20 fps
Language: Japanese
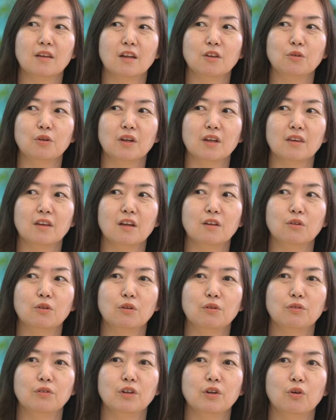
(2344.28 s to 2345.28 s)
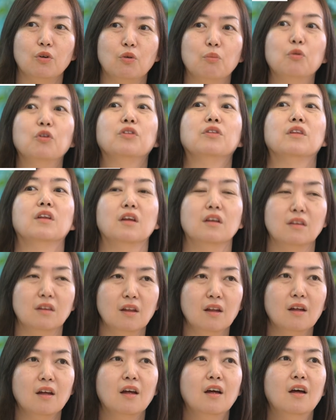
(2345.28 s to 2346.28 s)
いといけないっていうふうに思ってい
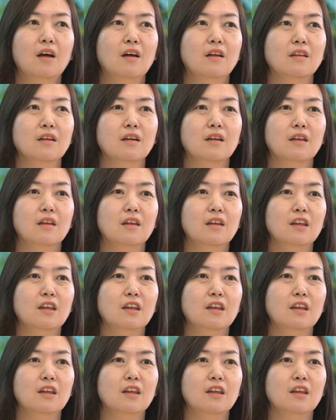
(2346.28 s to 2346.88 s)
てで